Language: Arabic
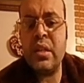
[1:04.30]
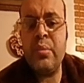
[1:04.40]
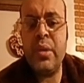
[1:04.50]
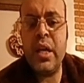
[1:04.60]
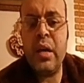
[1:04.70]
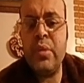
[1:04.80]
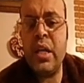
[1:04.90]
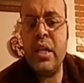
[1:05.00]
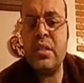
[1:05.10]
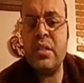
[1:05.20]
كما
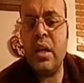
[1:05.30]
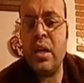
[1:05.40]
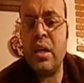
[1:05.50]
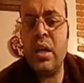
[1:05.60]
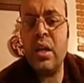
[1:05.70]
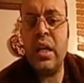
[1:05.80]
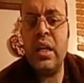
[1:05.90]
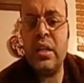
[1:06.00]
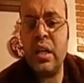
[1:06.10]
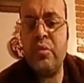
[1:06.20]
يعمل هذا العقار
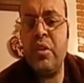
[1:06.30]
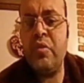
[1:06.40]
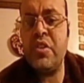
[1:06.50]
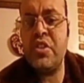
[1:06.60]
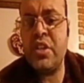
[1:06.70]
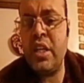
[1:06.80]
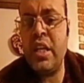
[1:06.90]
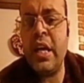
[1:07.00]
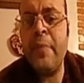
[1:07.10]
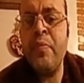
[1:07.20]
على تخفيف
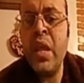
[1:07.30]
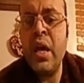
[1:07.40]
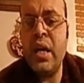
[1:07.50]
الشهية